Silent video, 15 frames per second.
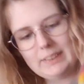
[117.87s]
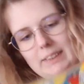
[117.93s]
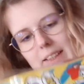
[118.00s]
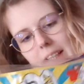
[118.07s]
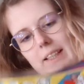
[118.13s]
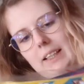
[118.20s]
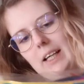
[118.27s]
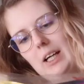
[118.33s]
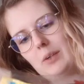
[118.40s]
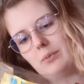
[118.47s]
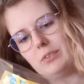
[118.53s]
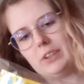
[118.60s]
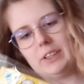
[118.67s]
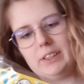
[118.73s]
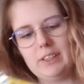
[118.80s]
dann haben
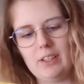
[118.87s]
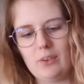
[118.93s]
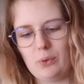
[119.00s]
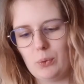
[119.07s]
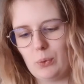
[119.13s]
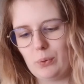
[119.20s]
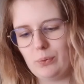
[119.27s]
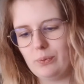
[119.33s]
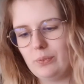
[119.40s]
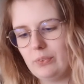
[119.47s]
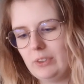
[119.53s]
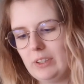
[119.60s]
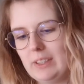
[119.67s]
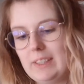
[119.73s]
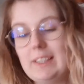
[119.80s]
wir hier, oh,
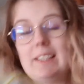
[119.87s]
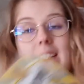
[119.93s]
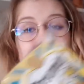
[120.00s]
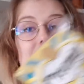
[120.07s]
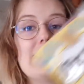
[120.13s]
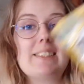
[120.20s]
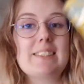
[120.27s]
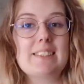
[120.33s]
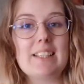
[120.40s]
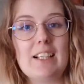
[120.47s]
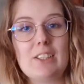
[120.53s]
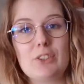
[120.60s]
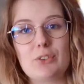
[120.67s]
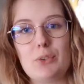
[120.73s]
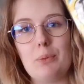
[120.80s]
das ist
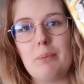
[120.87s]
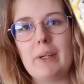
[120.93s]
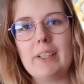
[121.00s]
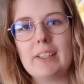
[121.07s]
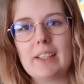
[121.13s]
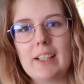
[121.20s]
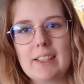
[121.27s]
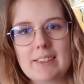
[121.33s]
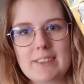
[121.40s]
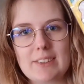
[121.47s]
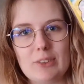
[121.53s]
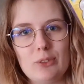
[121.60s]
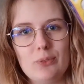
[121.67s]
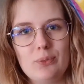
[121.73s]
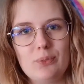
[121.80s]
alles für meine Katze.